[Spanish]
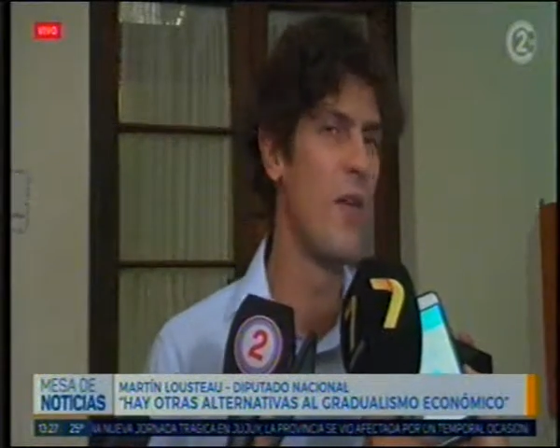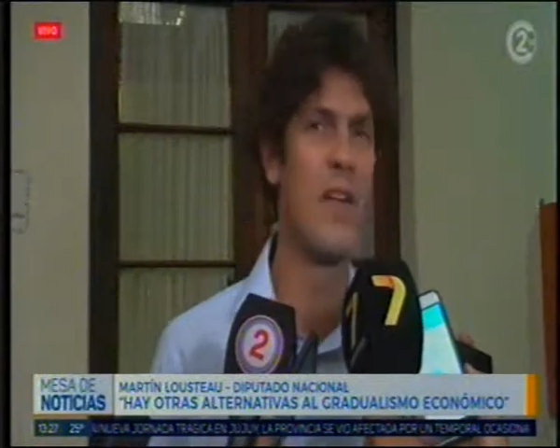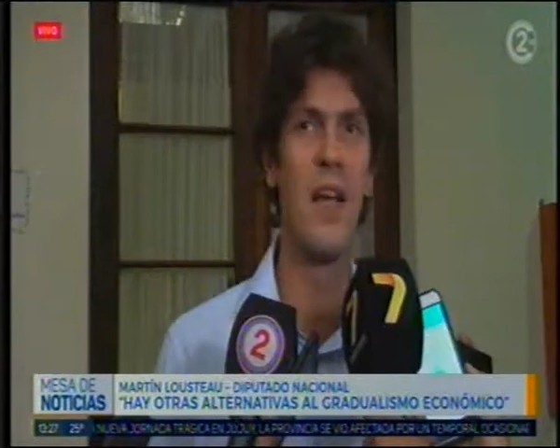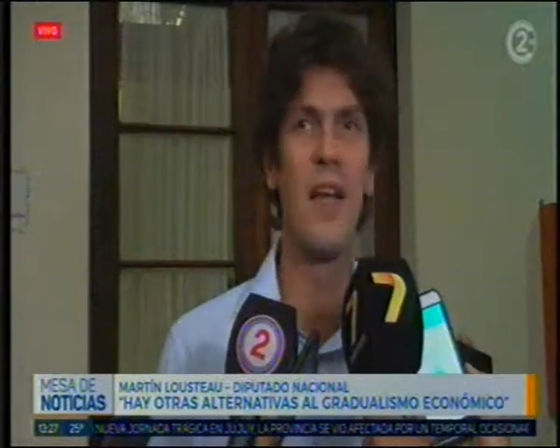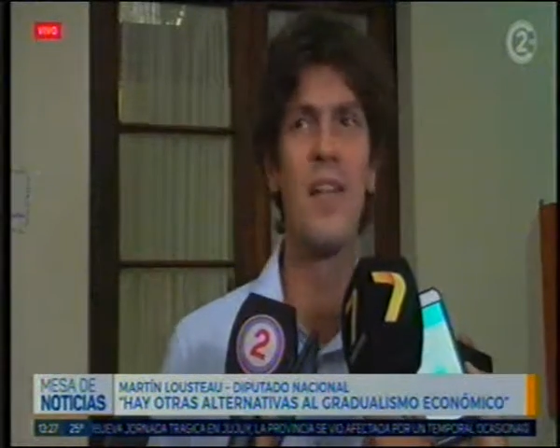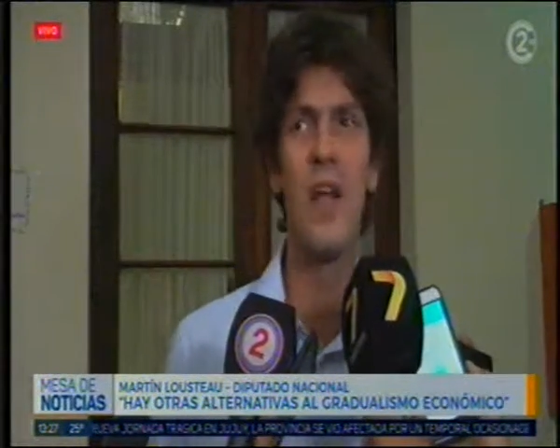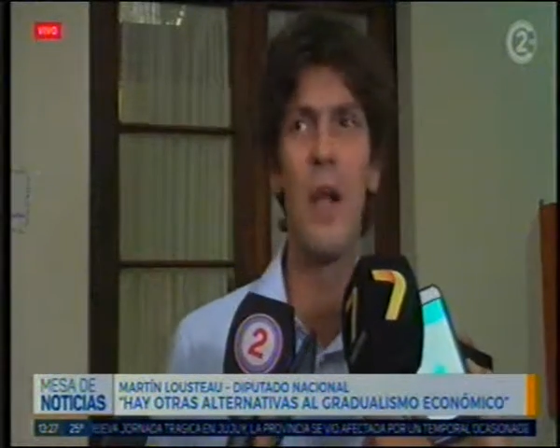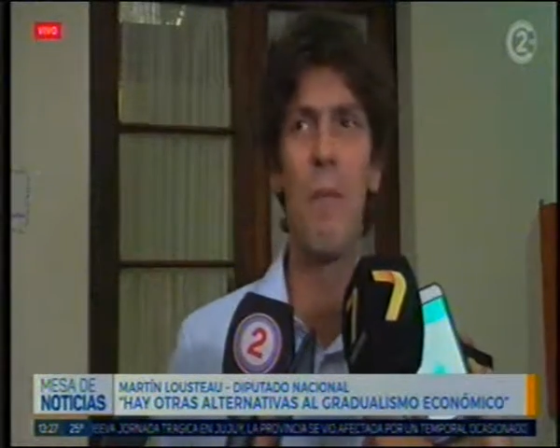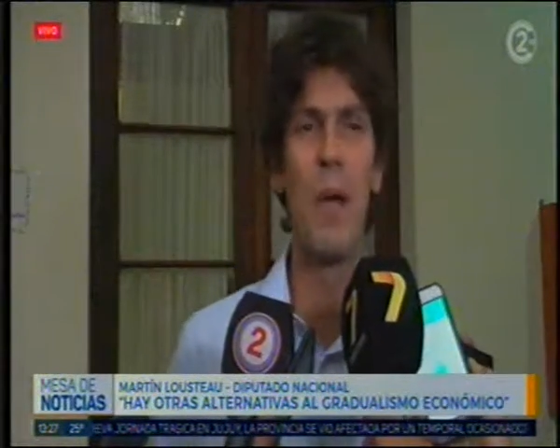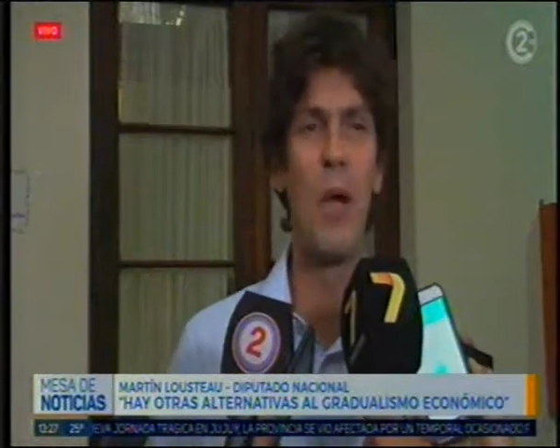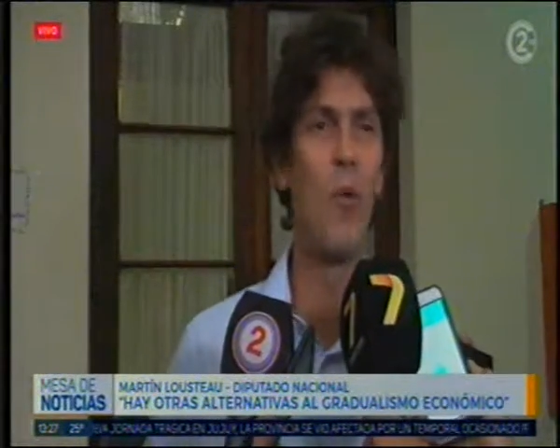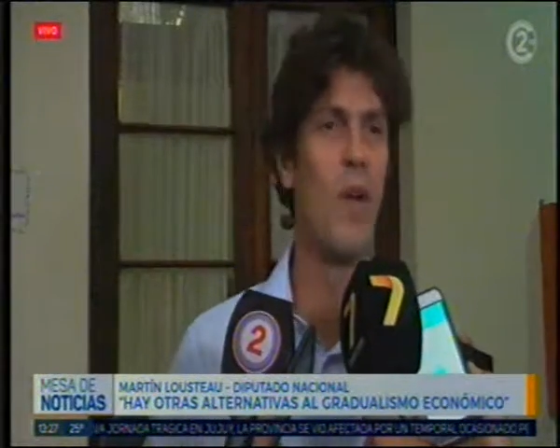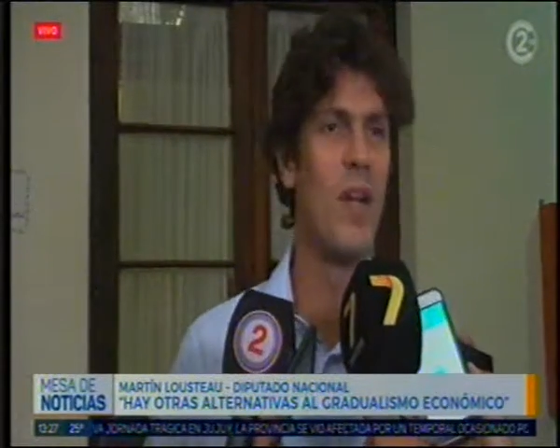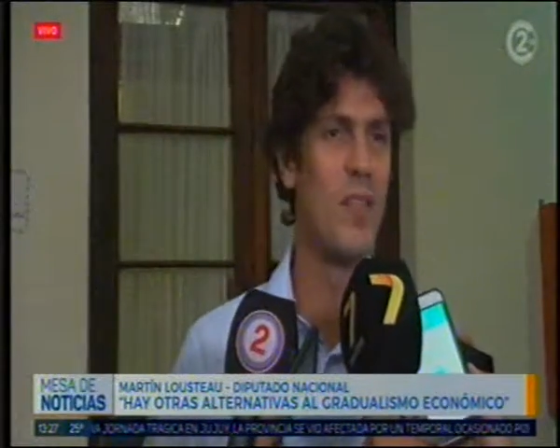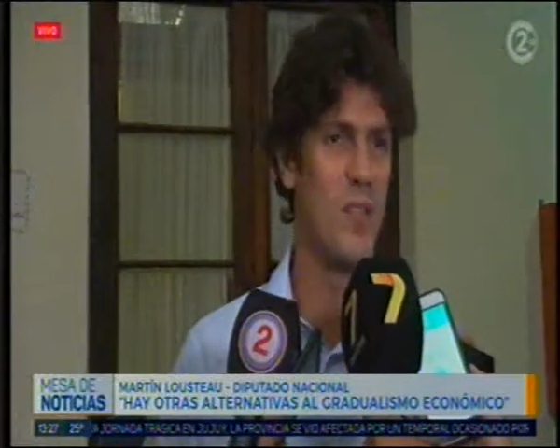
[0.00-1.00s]
La verdad que andar
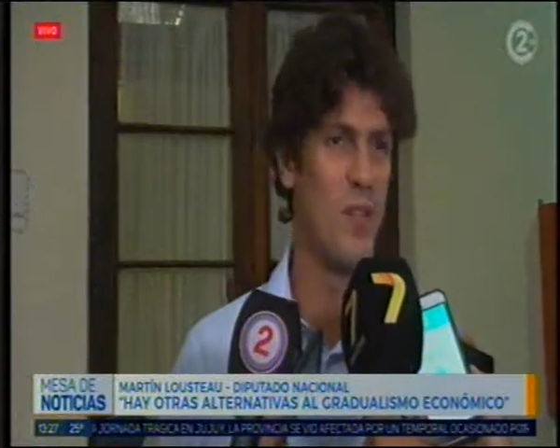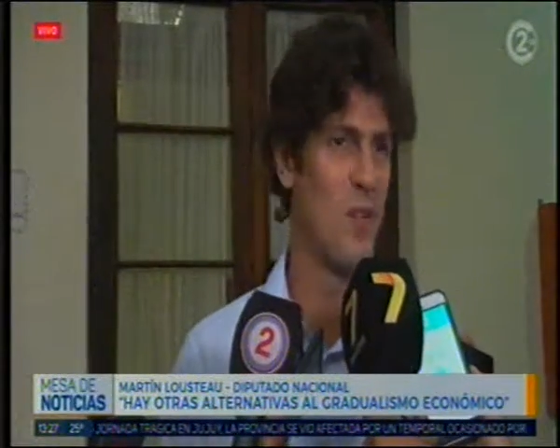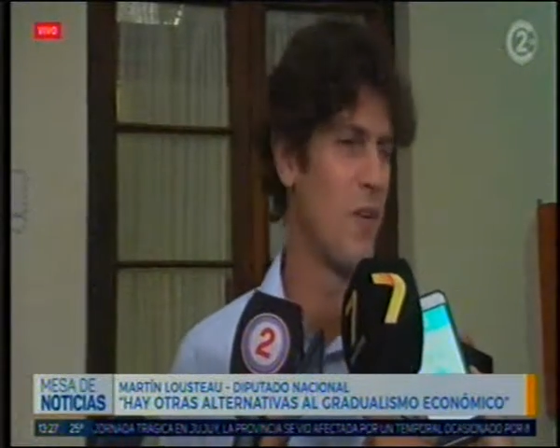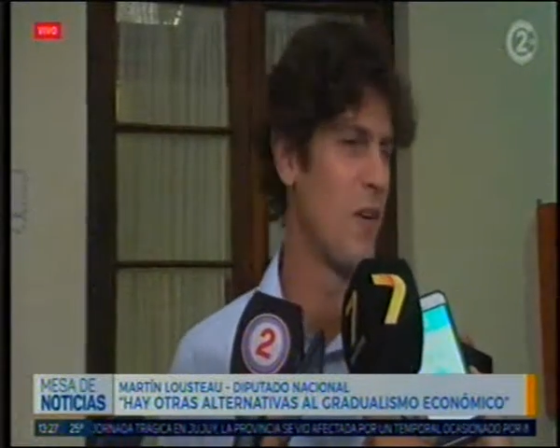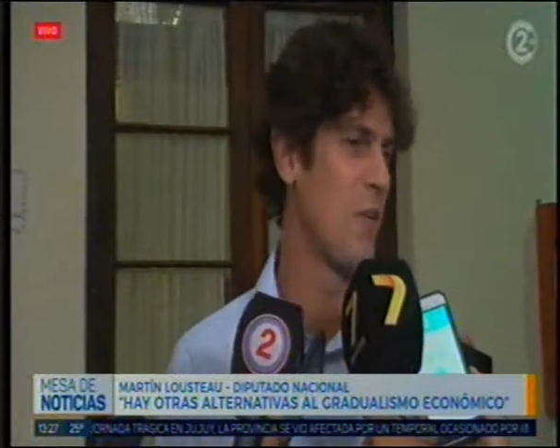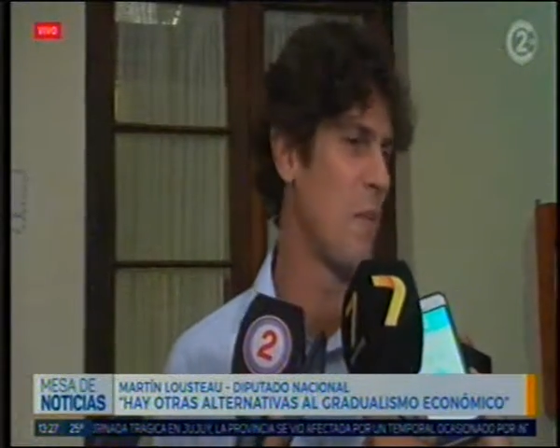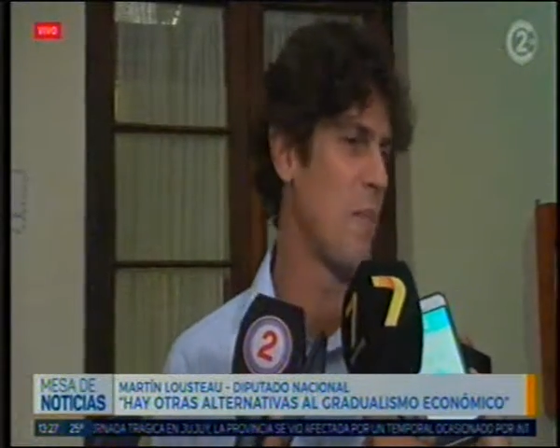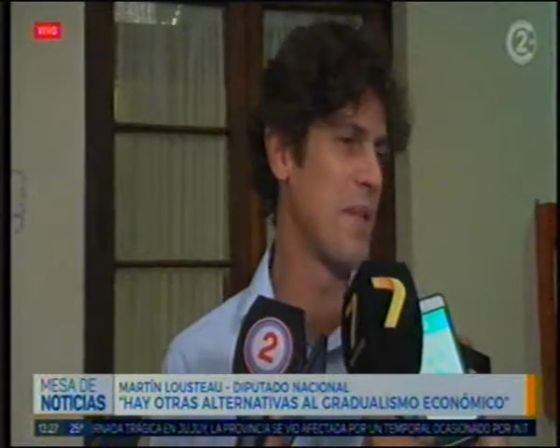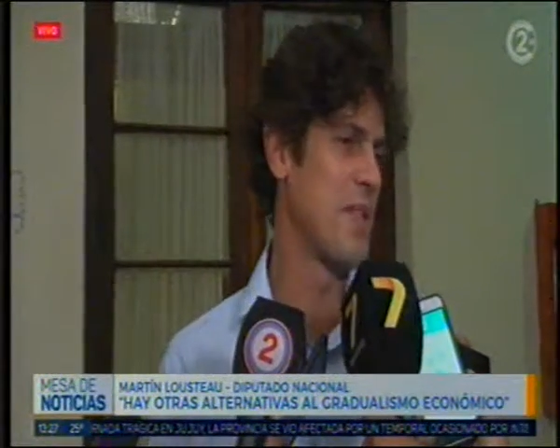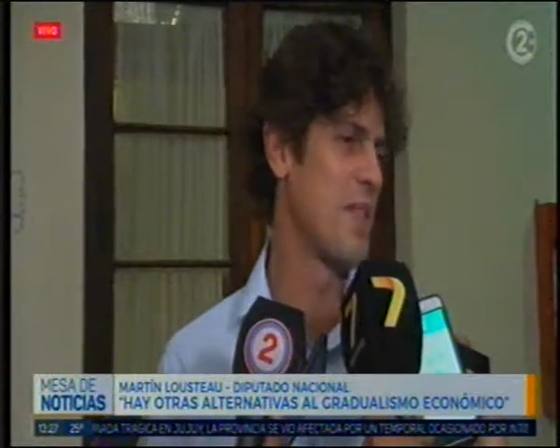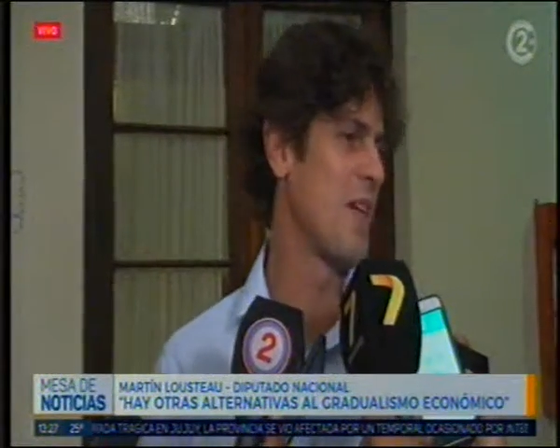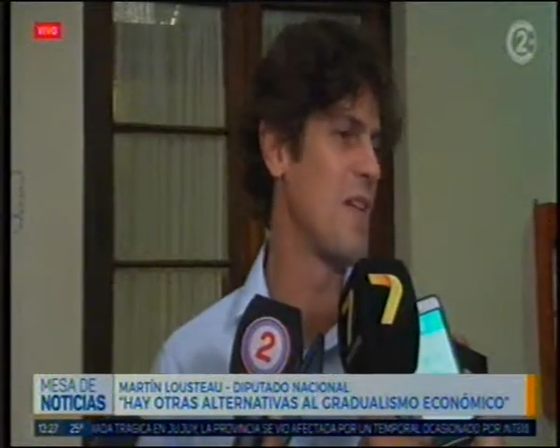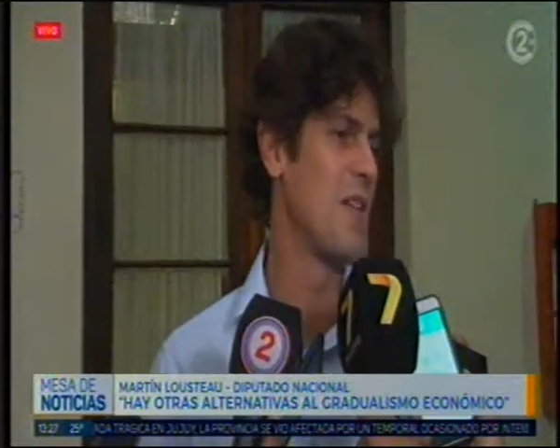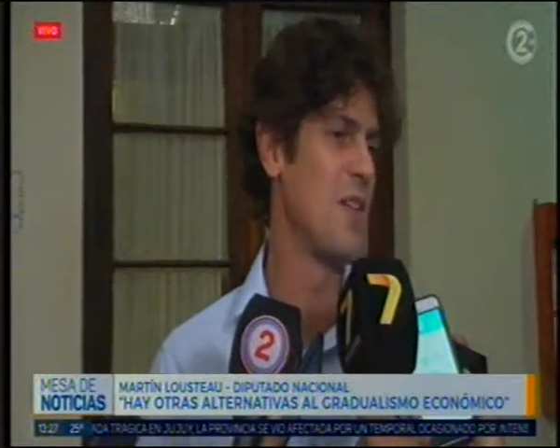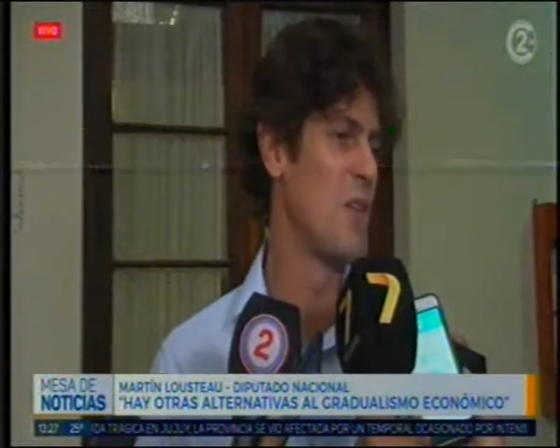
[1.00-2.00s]
especulando con lo que va a pasar